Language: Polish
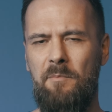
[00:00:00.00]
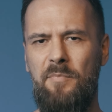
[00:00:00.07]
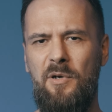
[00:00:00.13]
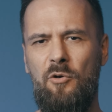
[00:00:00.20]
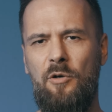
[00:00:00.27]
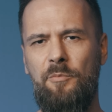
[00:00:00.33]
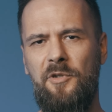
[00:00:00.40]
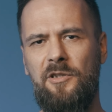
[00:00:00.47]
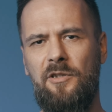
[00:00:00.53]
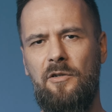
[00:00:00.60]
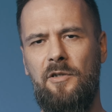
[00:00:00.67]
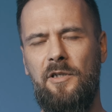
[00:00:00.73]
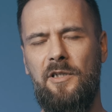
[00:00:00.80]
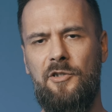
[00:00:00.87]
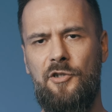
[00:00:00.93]
Było mi ich
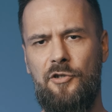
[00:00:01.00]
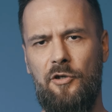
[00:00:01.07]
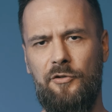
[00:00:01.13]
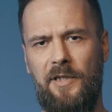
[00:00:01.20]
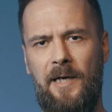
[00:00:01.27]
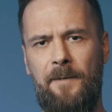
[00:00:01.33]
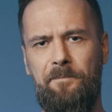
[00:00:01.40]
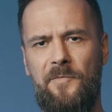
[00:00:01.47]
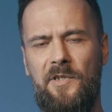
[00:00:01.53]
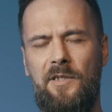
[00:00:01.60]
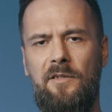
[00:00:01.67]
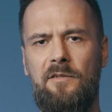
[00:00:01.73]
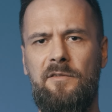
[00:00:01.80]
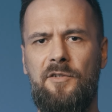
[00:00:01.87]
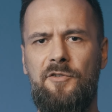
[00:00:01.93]
trochę ich szkoda
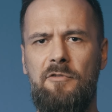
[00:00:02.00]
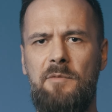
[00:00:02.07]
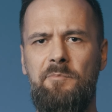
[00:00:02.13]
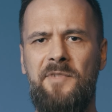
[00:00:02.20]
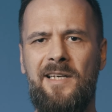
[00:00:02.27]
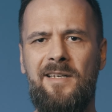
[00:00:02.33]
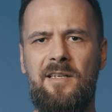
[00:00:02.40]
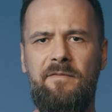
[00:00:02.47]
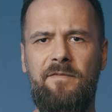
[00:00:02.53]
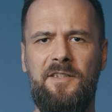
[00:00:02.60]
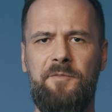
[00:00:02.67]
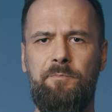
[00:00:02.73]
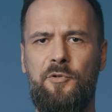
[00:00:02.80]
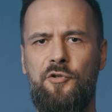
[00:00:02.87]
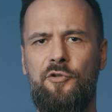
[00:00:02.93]
i zacząłem
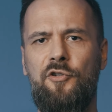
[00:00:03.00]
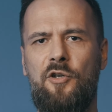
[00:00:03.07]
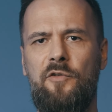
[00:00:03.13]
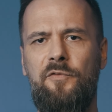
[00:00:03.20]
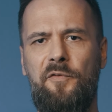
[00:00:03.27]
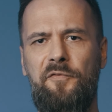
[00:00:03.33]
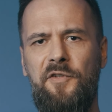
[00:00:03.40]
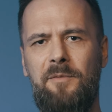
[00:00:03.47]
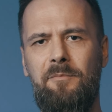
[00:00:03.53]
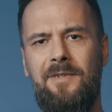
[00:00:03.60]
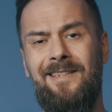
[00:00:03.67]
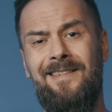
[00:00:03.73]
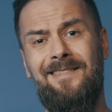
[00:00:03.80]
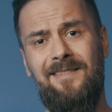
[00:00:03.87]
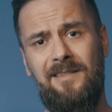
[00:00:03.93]
nagrywać początkowo
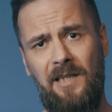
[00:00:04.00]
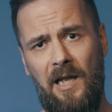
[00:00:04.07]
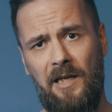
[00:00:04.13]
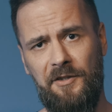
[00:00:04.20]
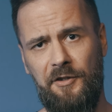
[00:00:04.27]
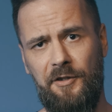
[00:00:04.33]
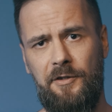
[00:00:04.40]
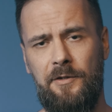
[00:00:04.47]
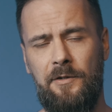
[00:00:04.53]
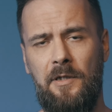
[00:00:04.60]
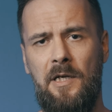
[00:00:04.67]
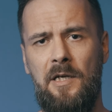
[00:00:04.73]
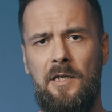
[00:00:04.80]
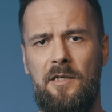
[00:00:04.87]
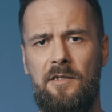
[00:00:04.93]
filmy dla nich,
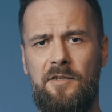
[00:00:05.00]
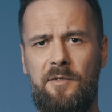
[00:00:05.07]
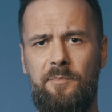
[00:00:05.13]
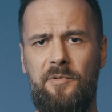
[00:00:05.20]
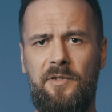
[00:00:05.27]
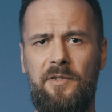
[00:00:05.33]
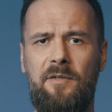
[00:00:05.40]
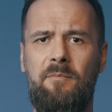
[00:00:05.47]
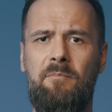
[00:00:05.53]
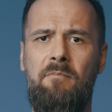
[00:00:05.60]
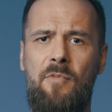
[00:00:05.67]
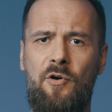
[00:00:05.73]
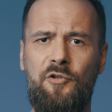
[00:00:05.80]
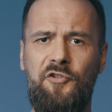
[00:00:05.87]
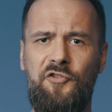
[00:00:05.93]
żeby
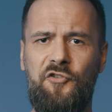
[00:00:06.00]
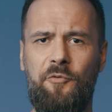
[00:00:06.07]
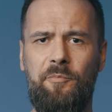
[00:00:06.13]
mogli